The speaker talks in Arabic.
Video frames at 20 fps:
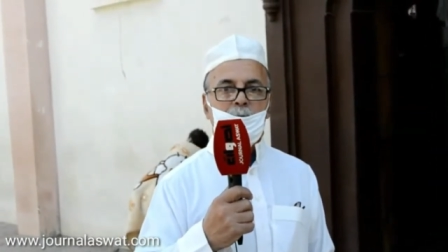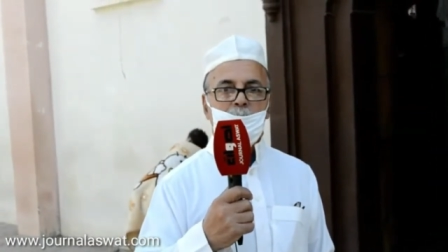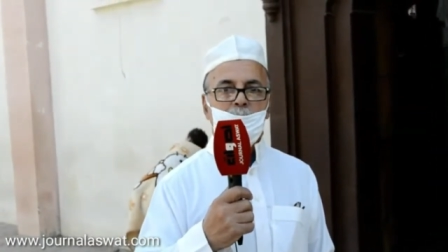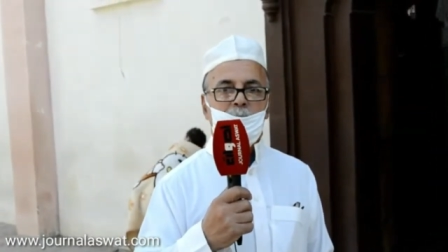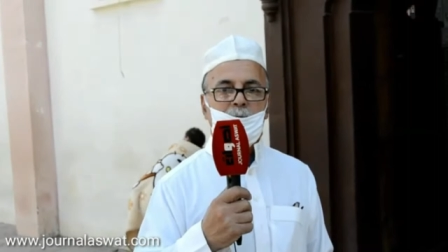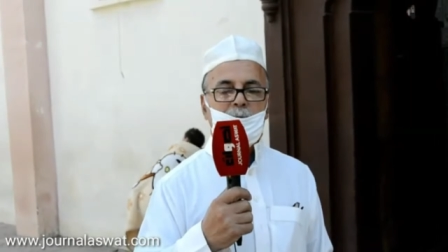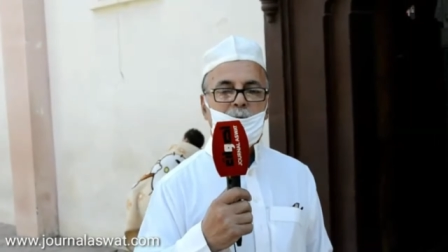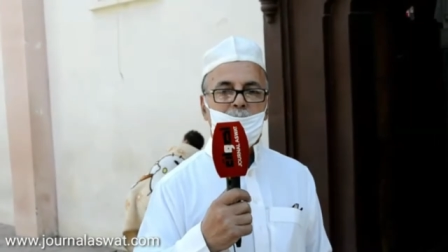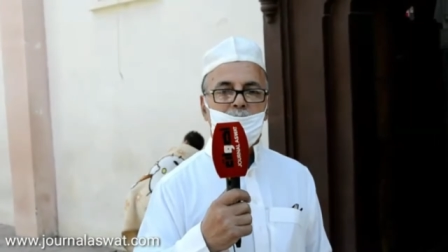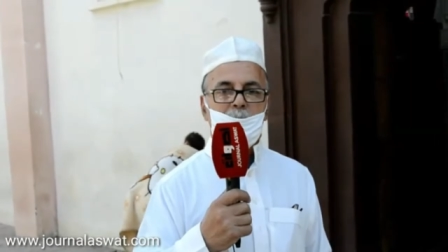
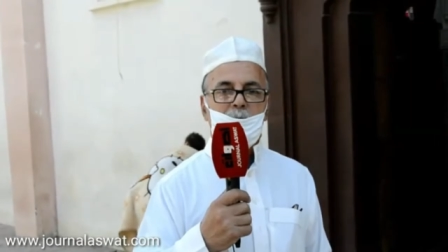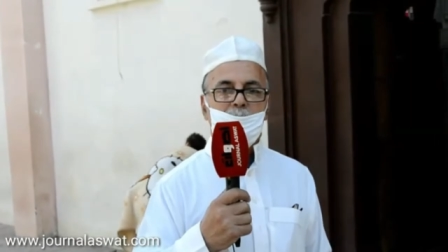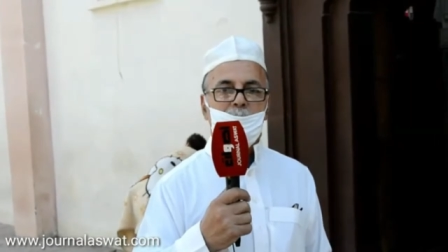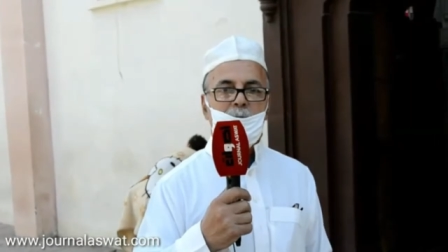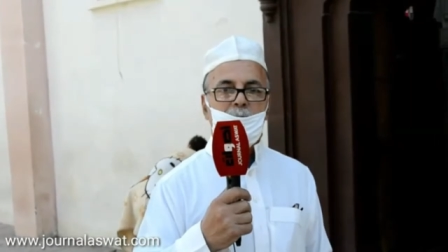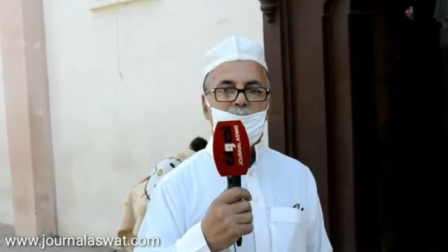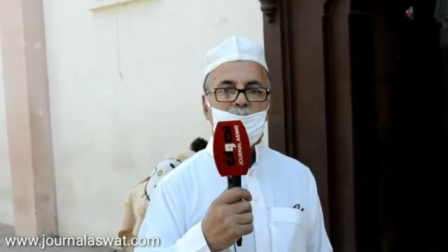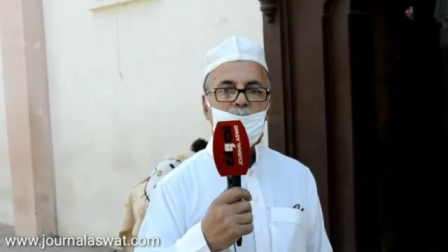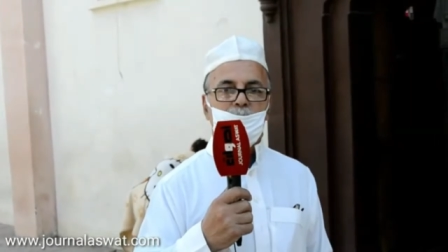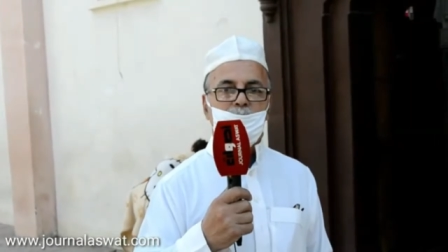
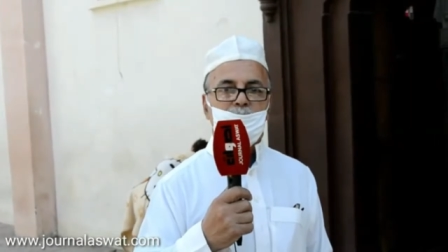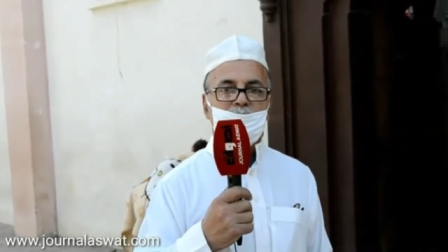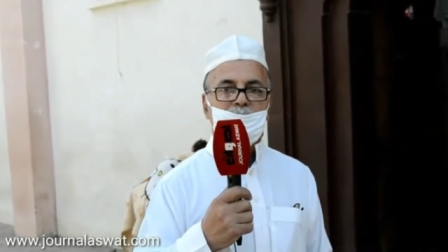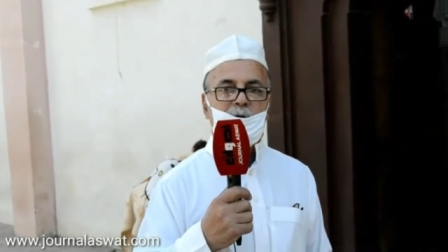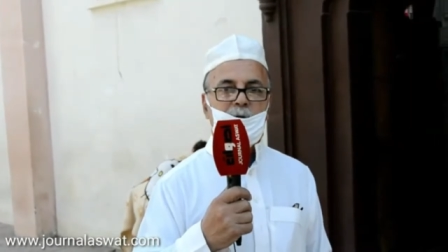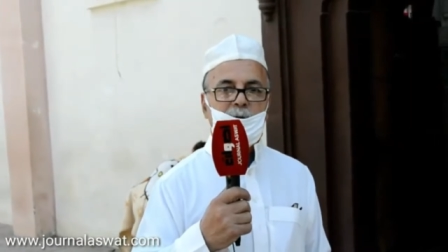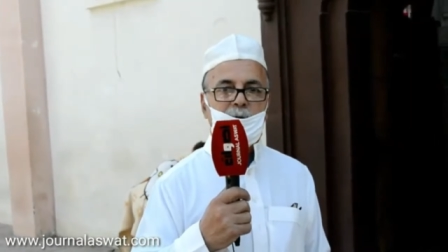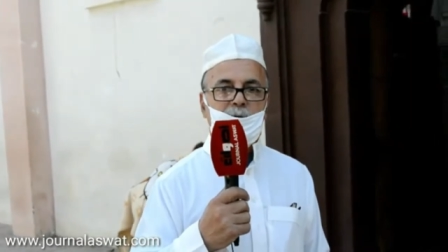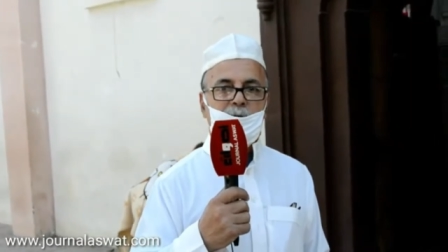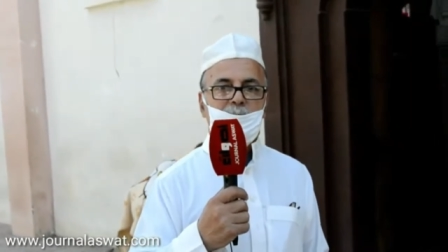بالكمامات
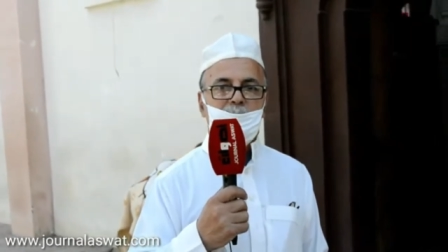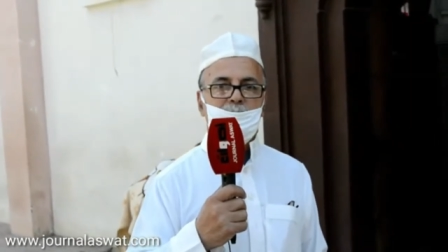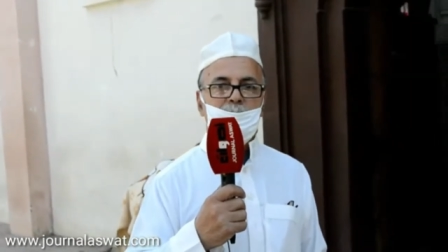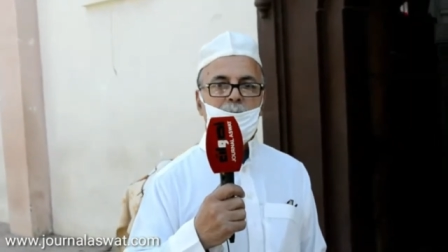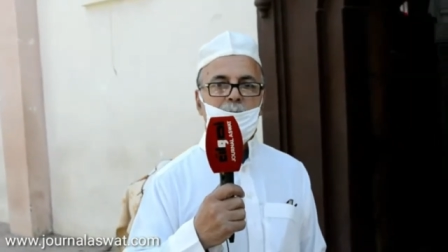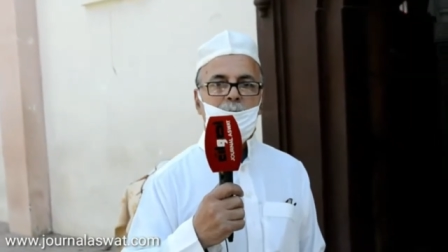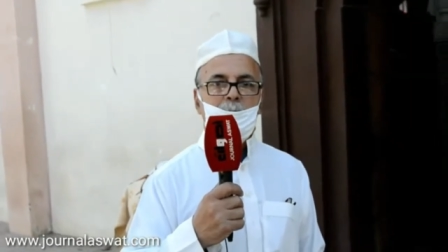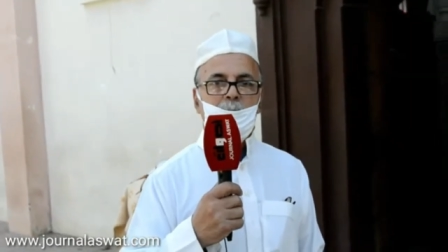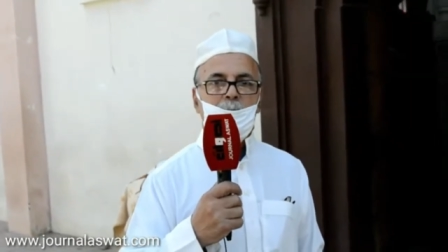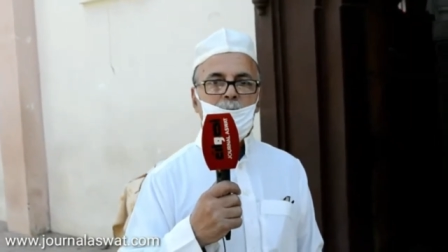وبالتعقيم
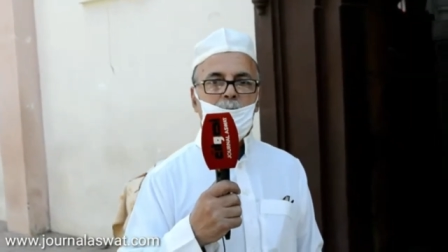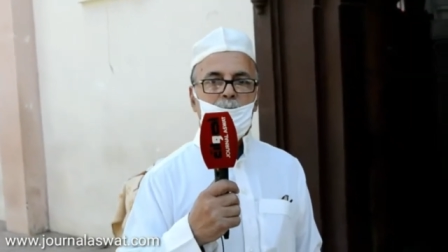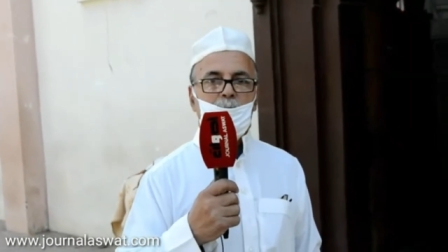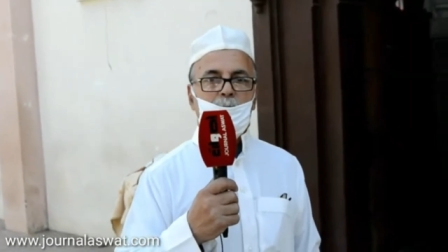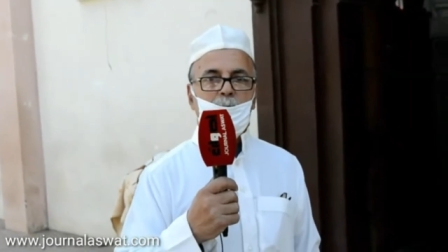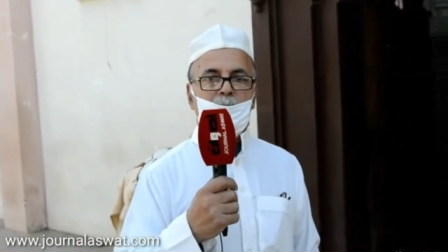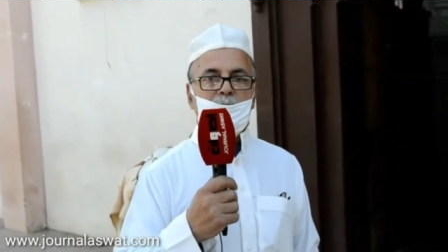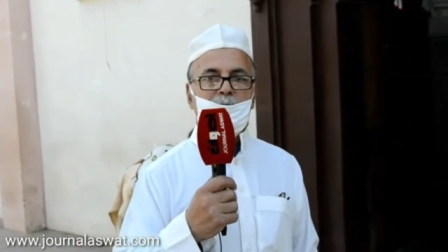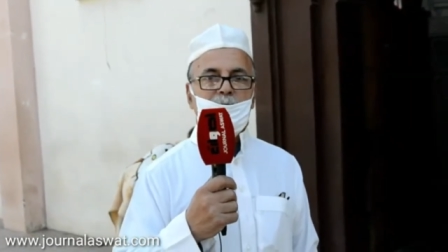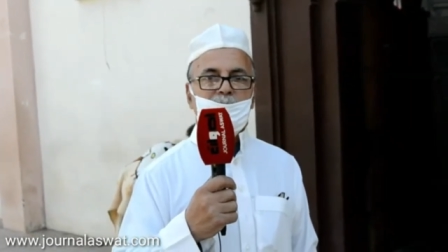
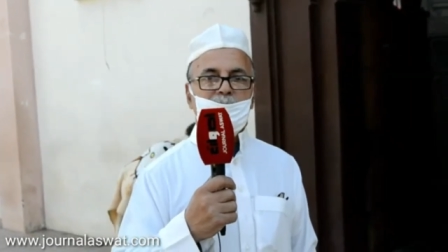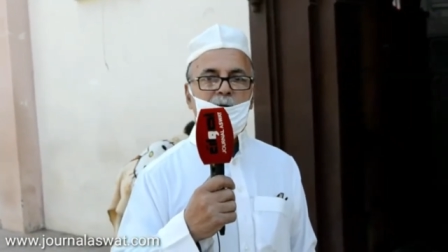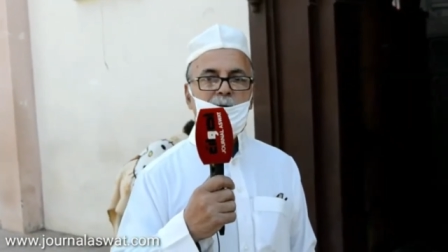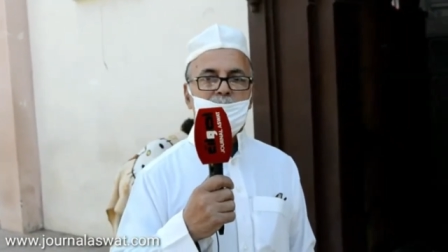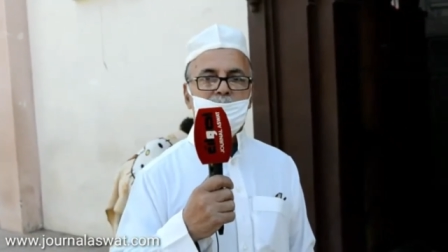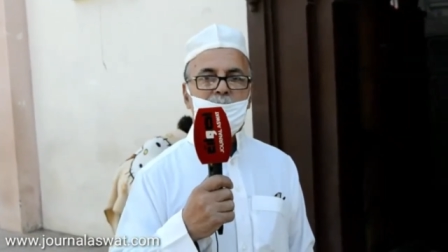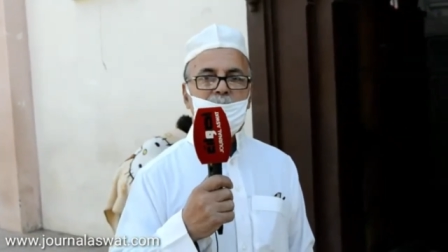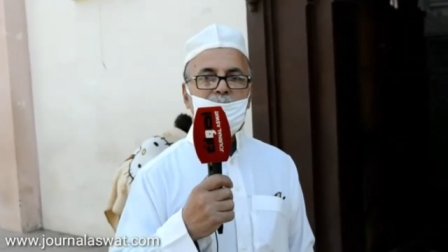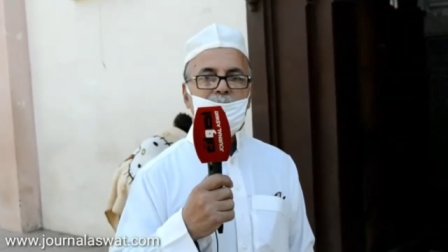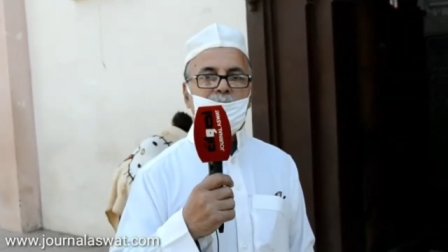وكل شيء
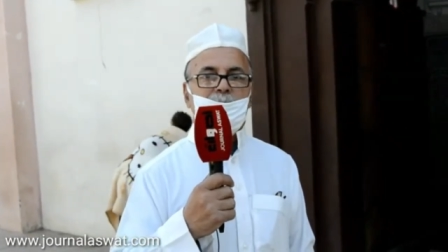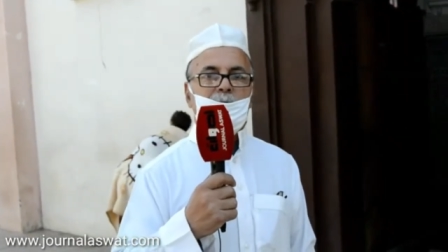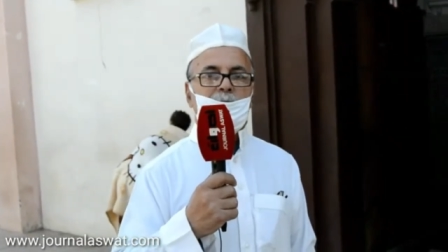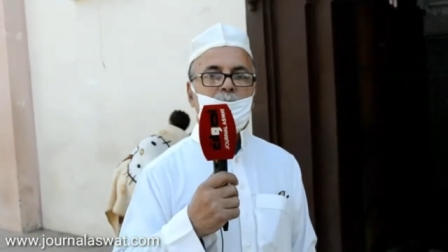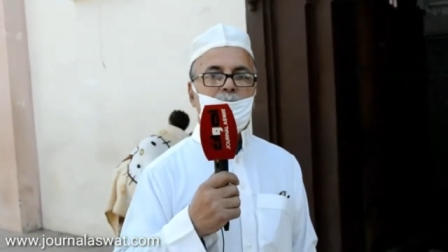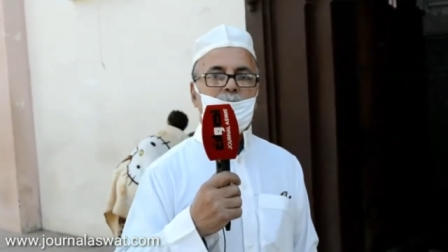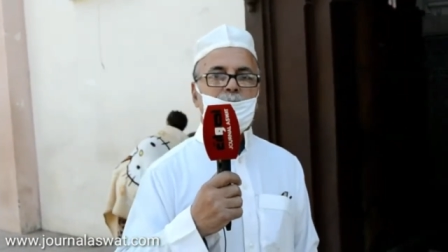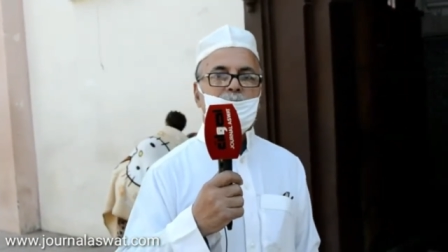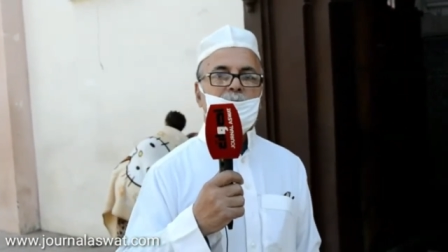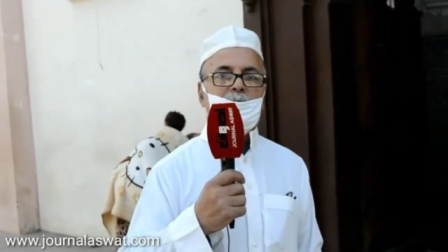تحمم في
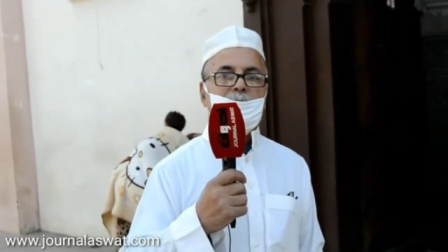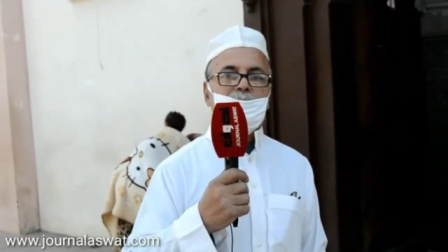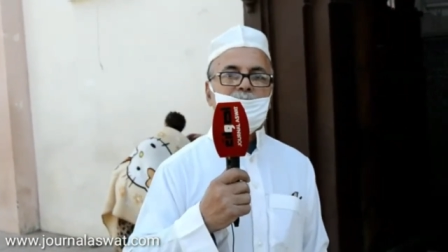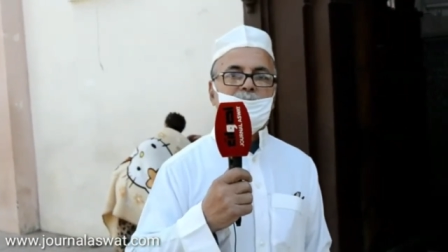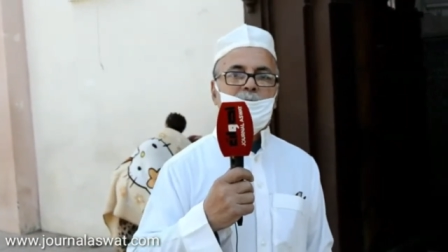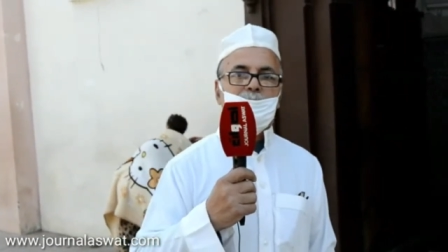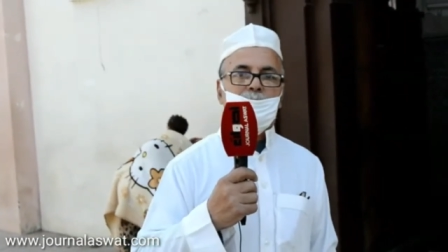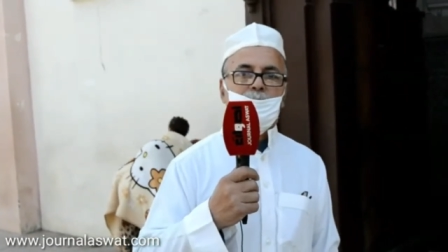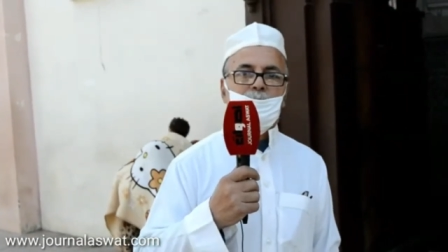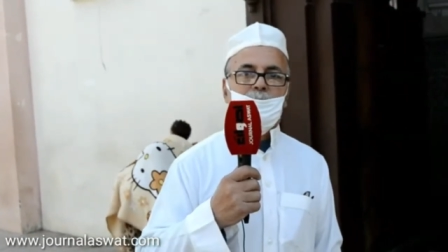دارو دار
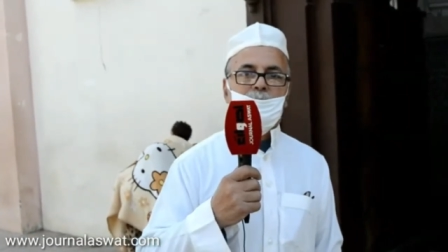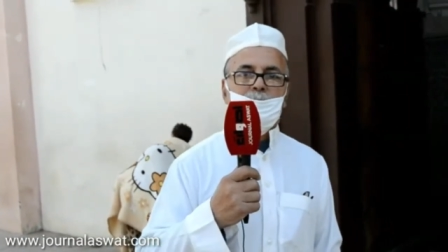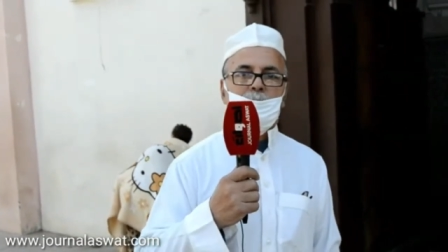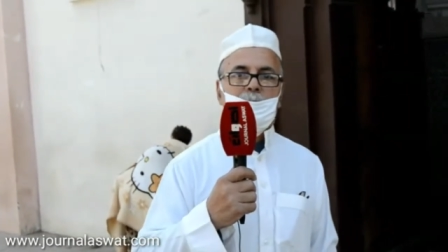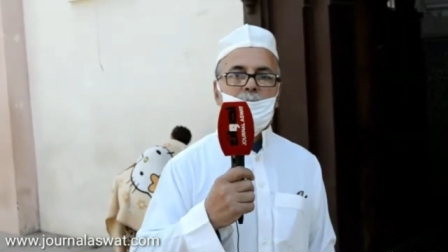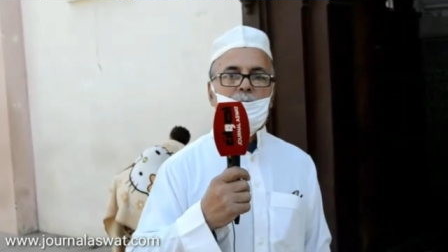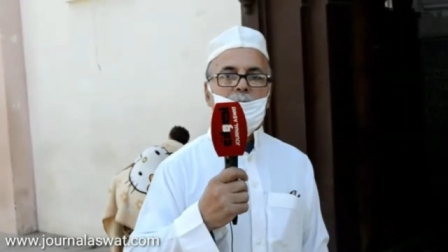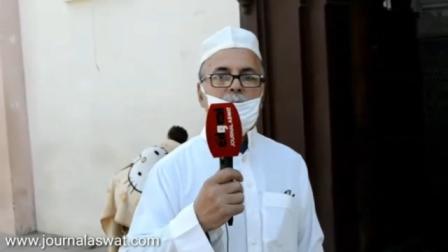الصابون